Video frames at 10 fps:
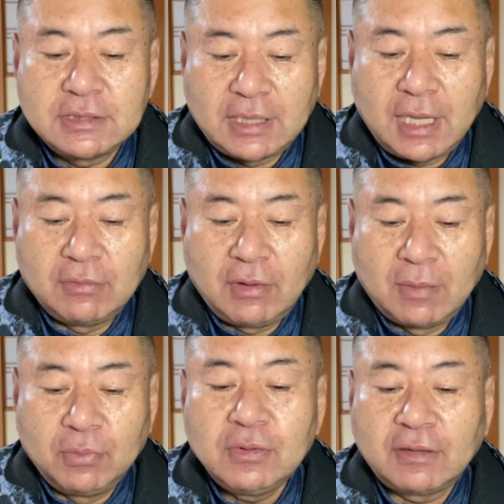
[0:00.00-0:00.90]
自体
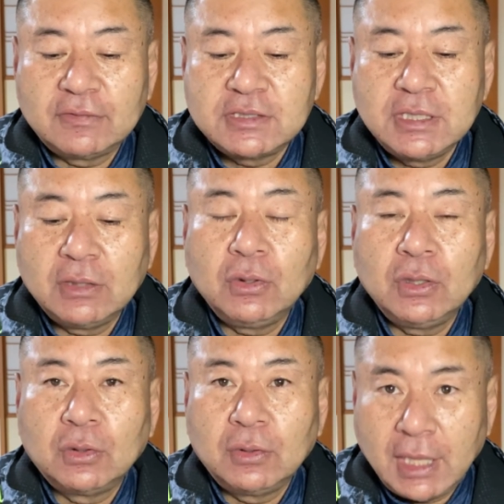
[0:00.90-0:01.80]
は分割しにく
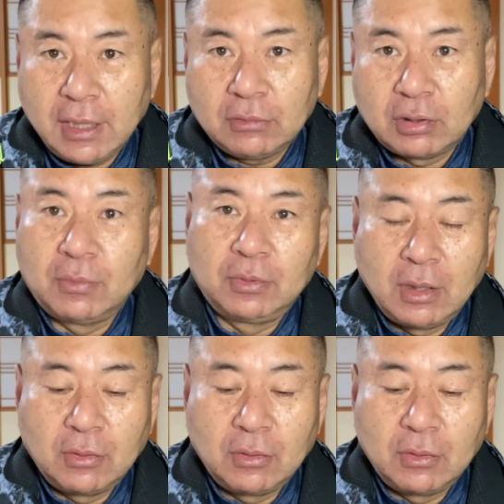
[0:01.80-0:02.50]
いのでトラブル